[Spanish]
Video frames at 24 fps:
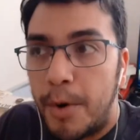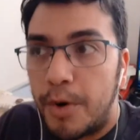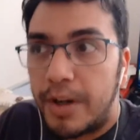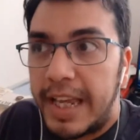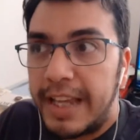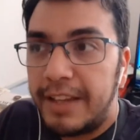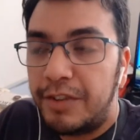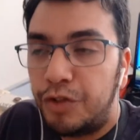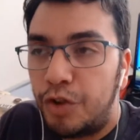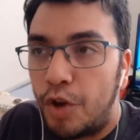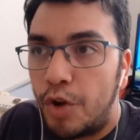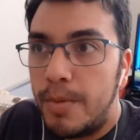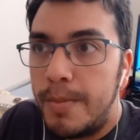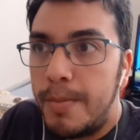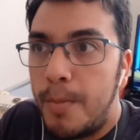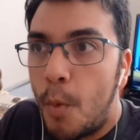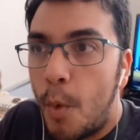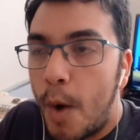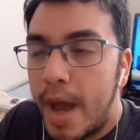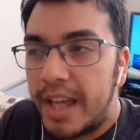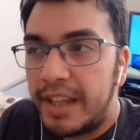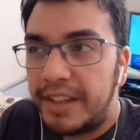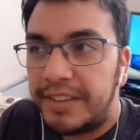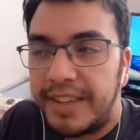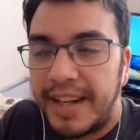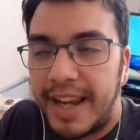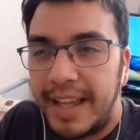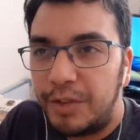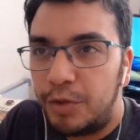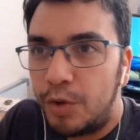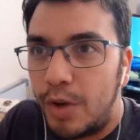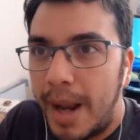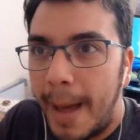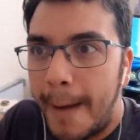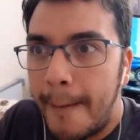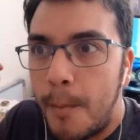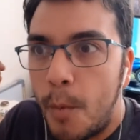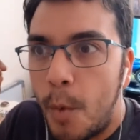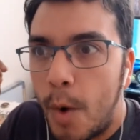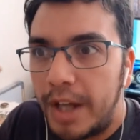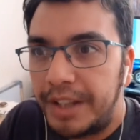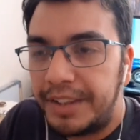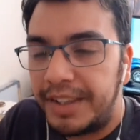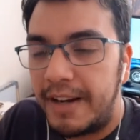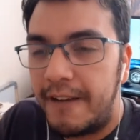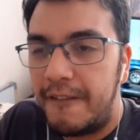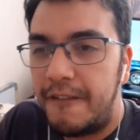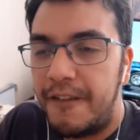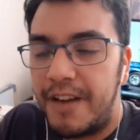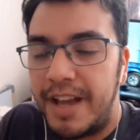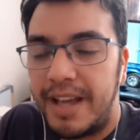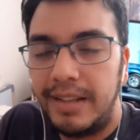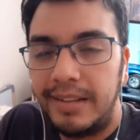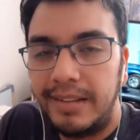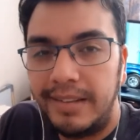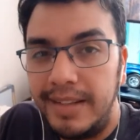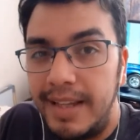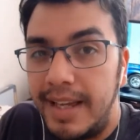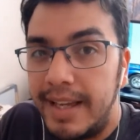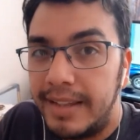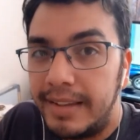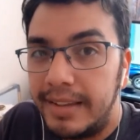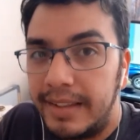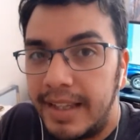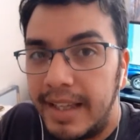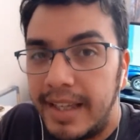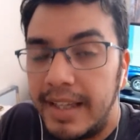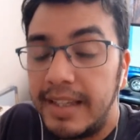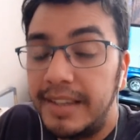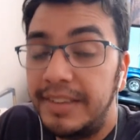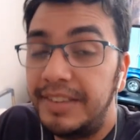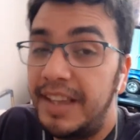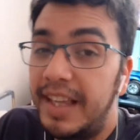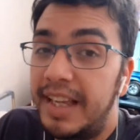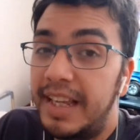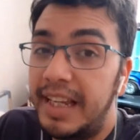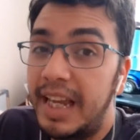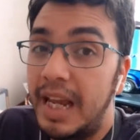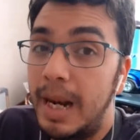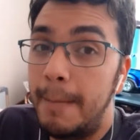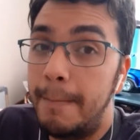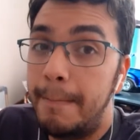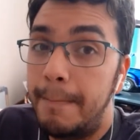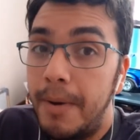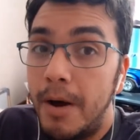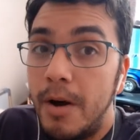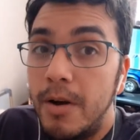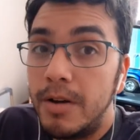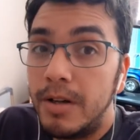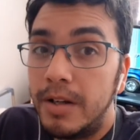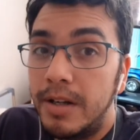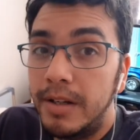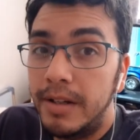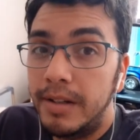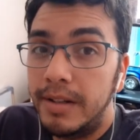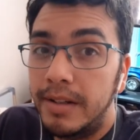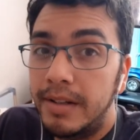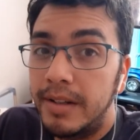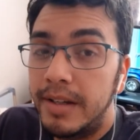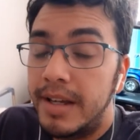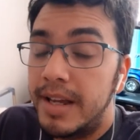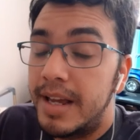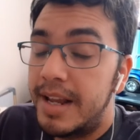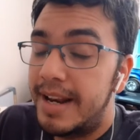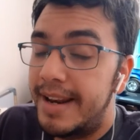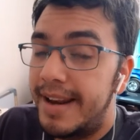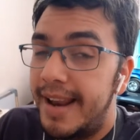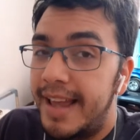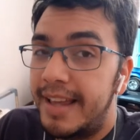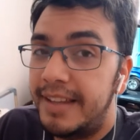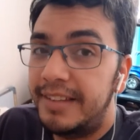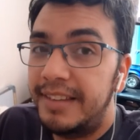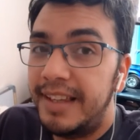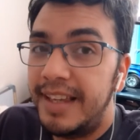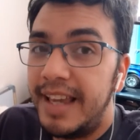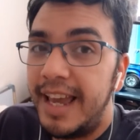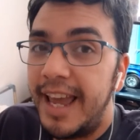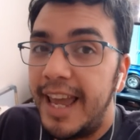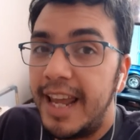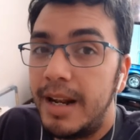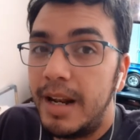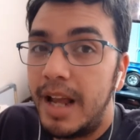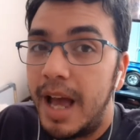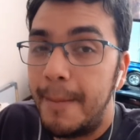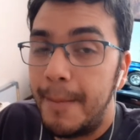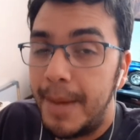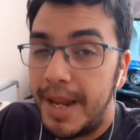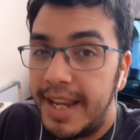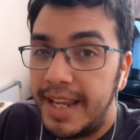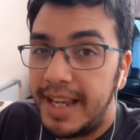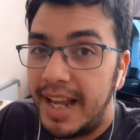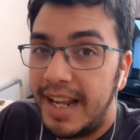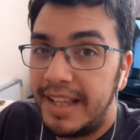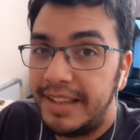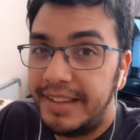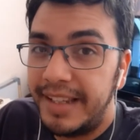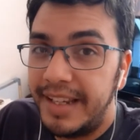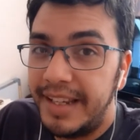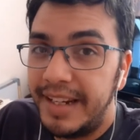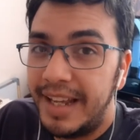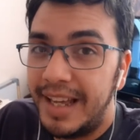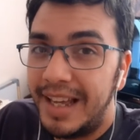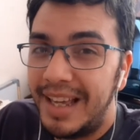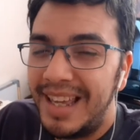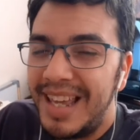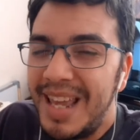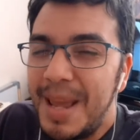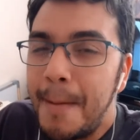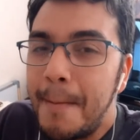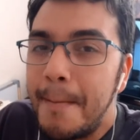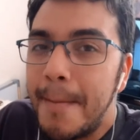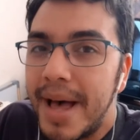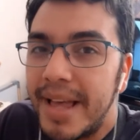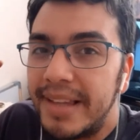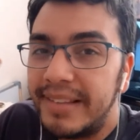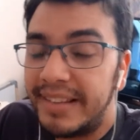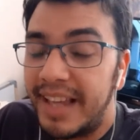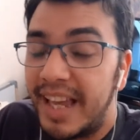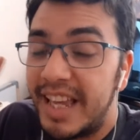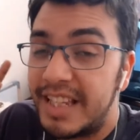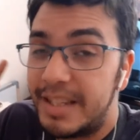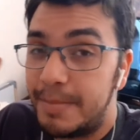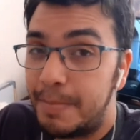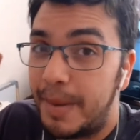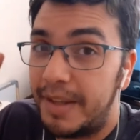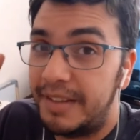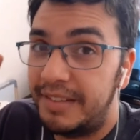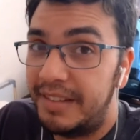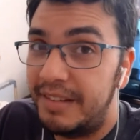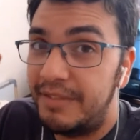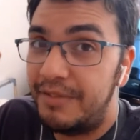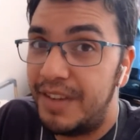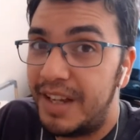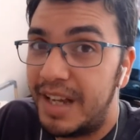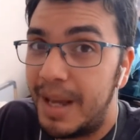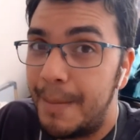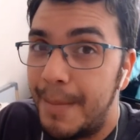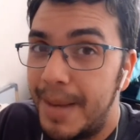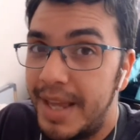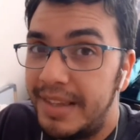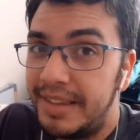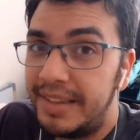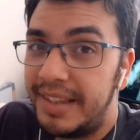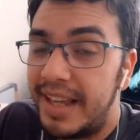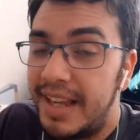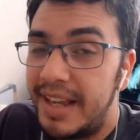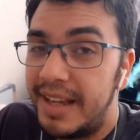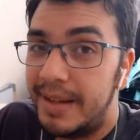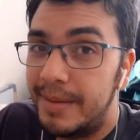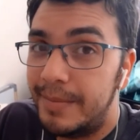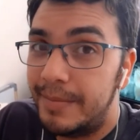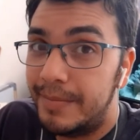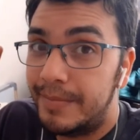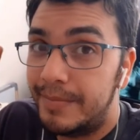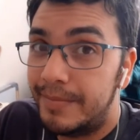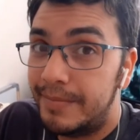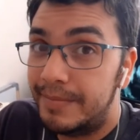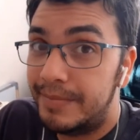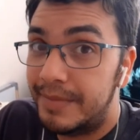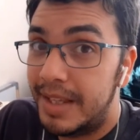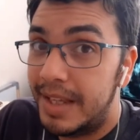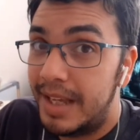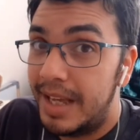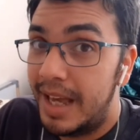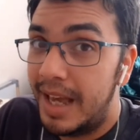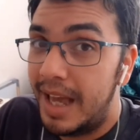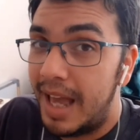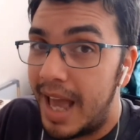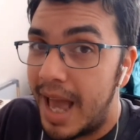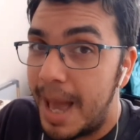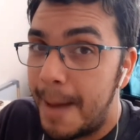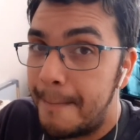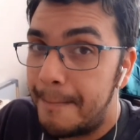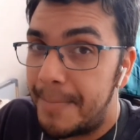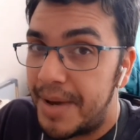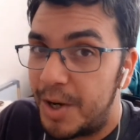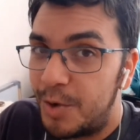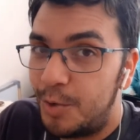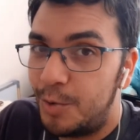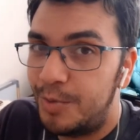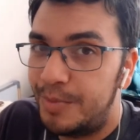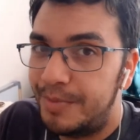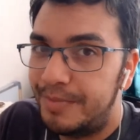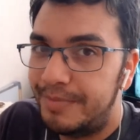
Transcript: porque son muestras, son la muestra fehaciente de que el punk nace en América Latina y más específicamente en Perú.